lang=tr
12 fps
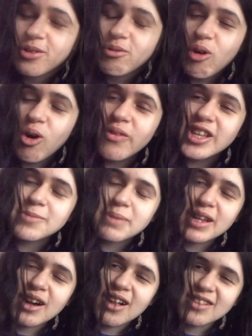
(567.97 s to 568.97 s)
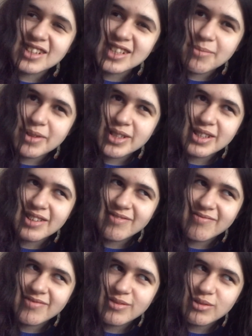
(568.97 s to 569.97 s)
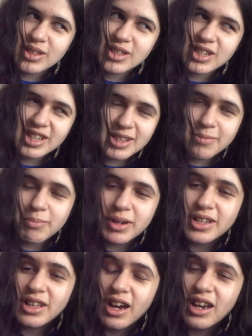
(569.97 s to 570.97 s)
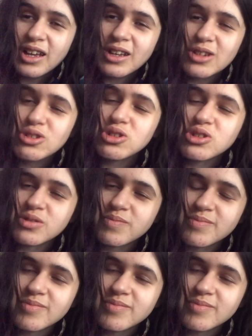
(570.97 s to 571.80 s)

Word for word: Covid beni aldı demedi diyecektim. Bakın hala yaşıyorum.